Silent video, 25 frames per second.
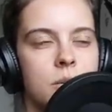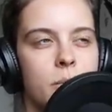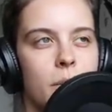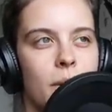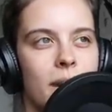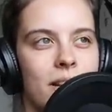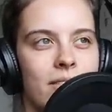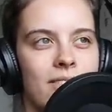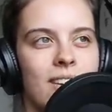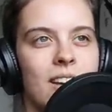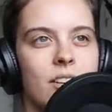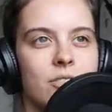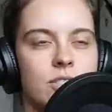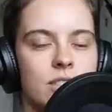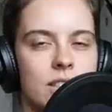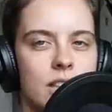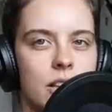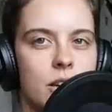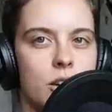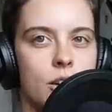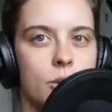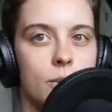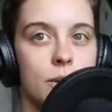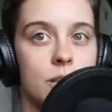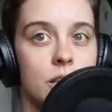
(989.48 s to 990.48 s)
pojawiają się
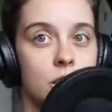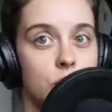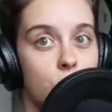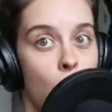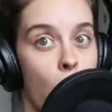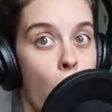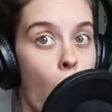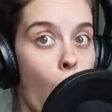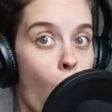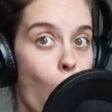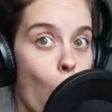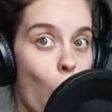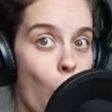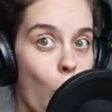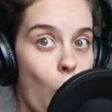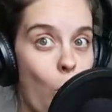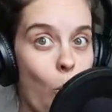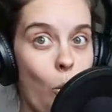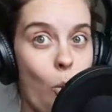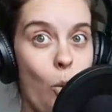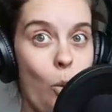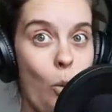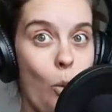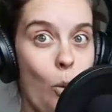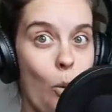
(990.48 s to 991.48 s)
takie komentarze:
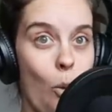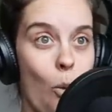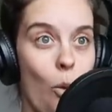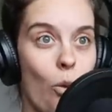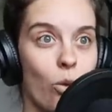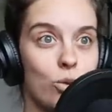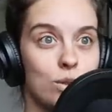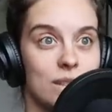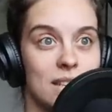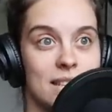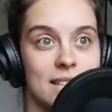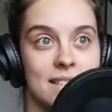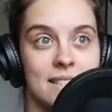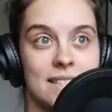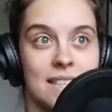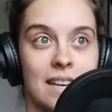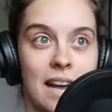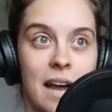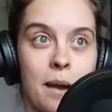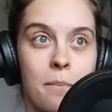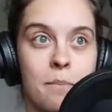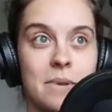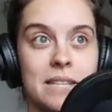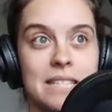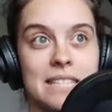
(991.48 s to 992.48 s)
Uuu, ona jest
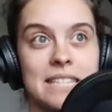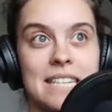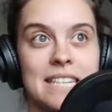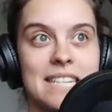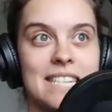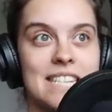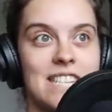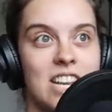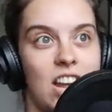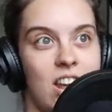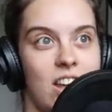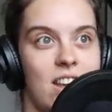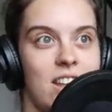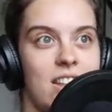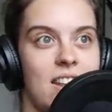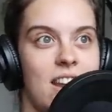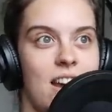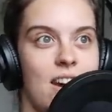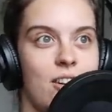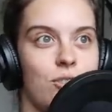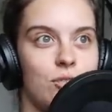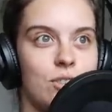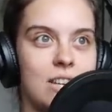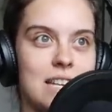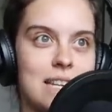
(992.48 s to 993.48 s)
taka
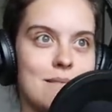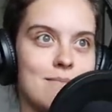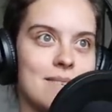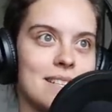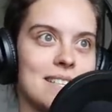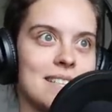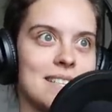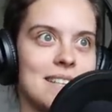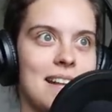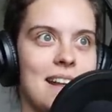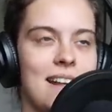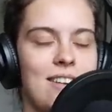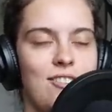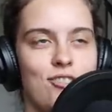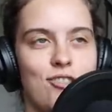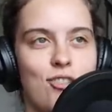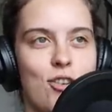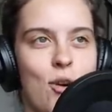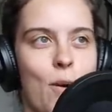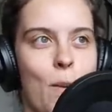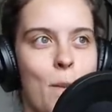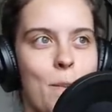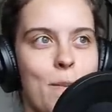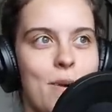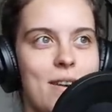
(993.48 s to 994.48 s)
beznadziejna, ona nie ma
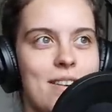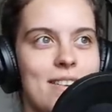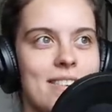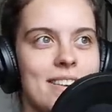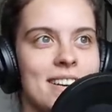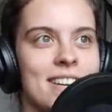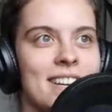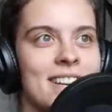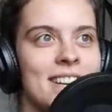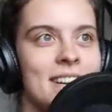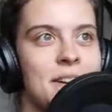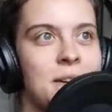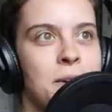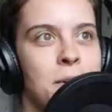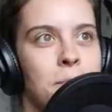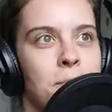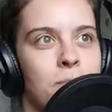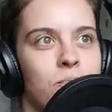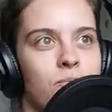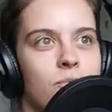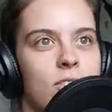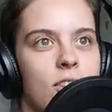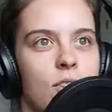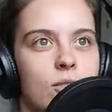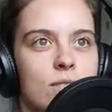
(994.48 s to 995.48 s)
znajomych,
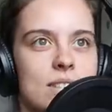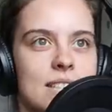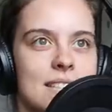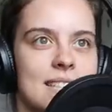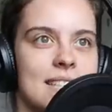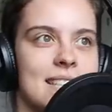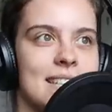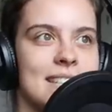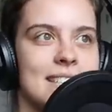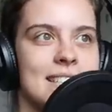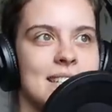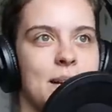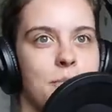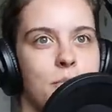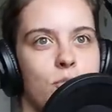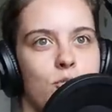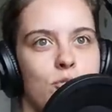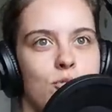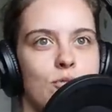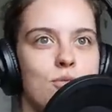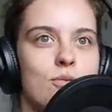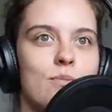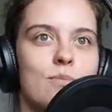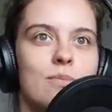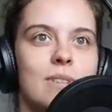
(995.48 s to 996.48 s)
mm, ona jest taka
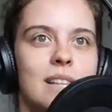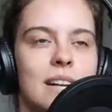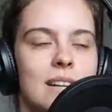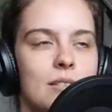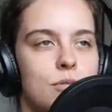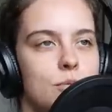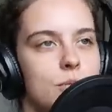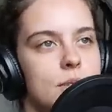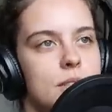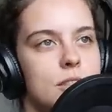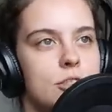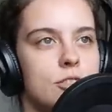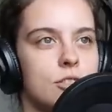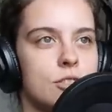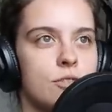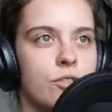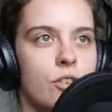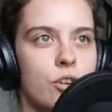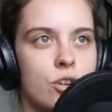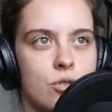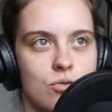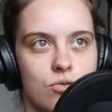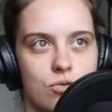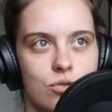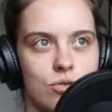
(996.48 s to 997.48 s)
samolubna, lubi tylko
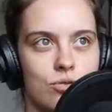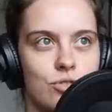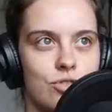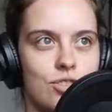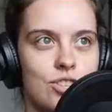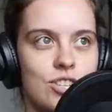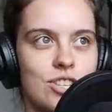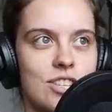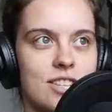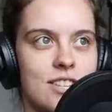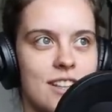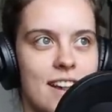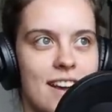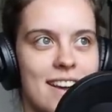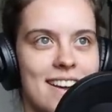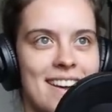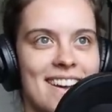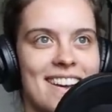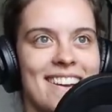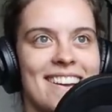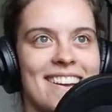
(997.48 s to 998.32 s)
swoją rodzinę.